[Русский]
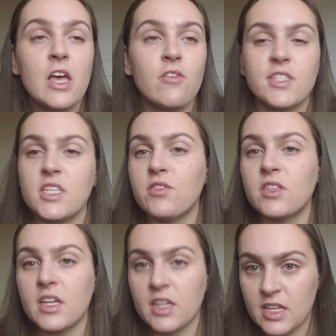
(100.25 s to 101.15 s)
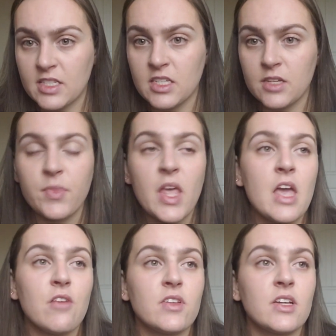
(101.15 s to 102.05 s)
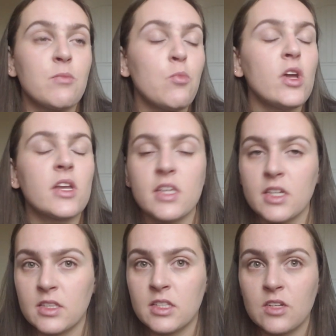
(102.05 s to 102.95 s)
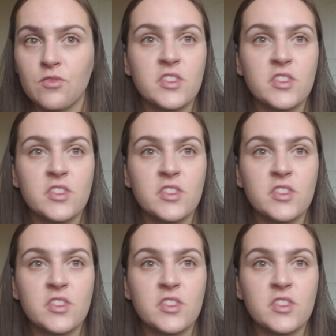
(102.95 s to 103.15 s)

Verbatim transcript: Везде в интернете, мой риэлтор,